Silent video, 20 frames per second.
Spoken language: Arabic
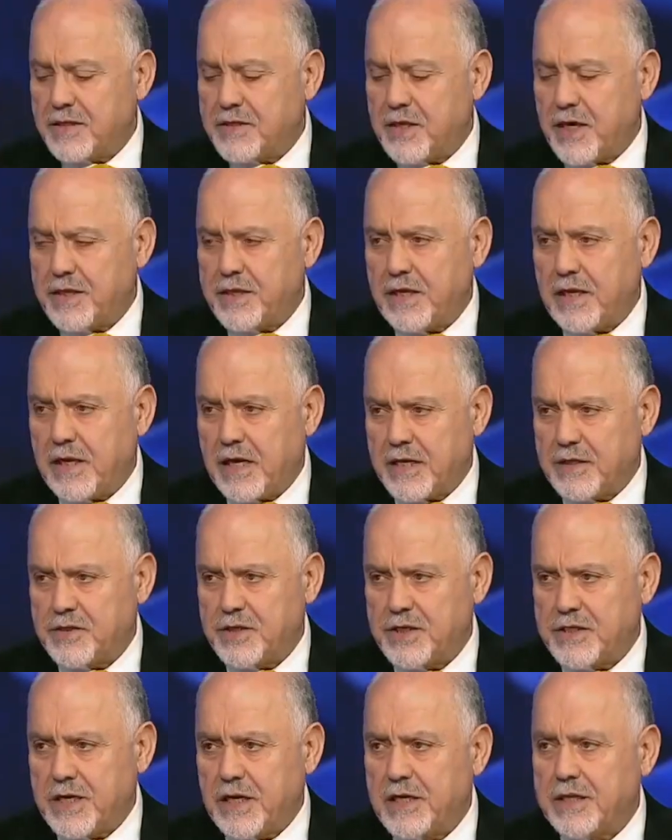هذه
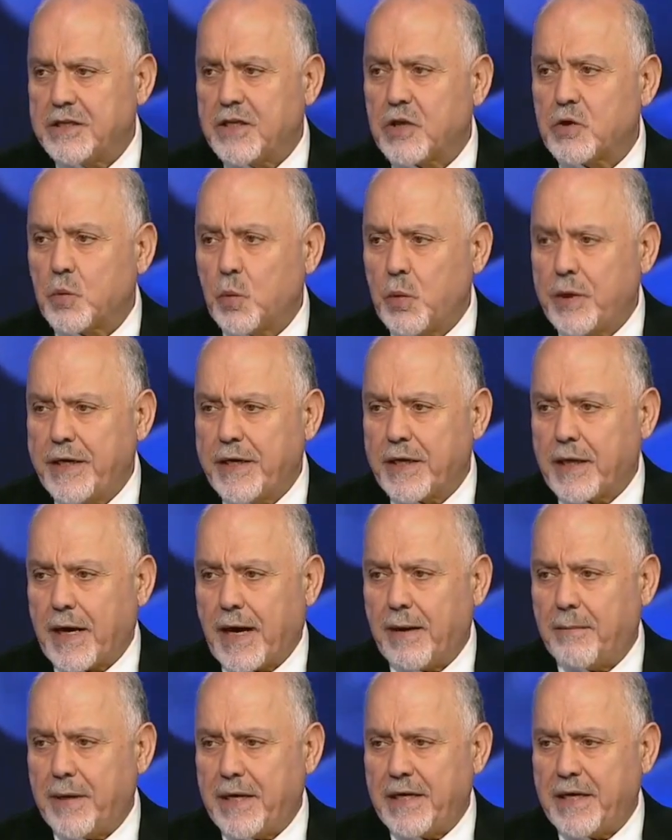الأجهزة لتطوير
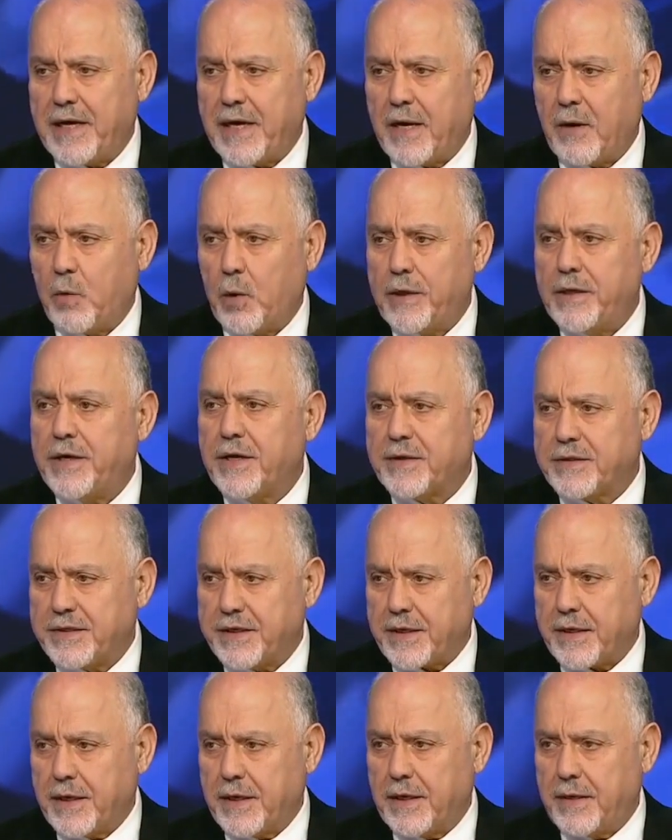عملها
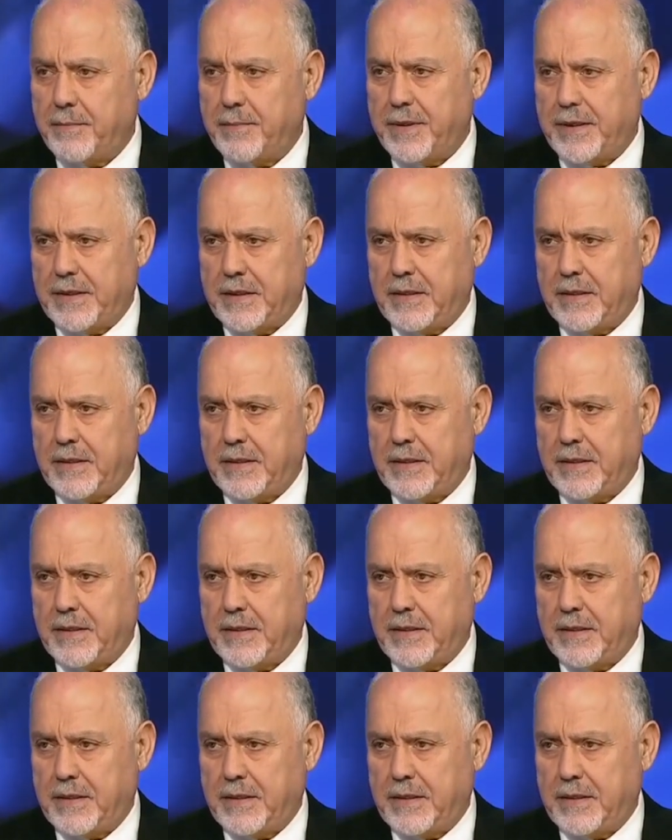والارتقاء به؟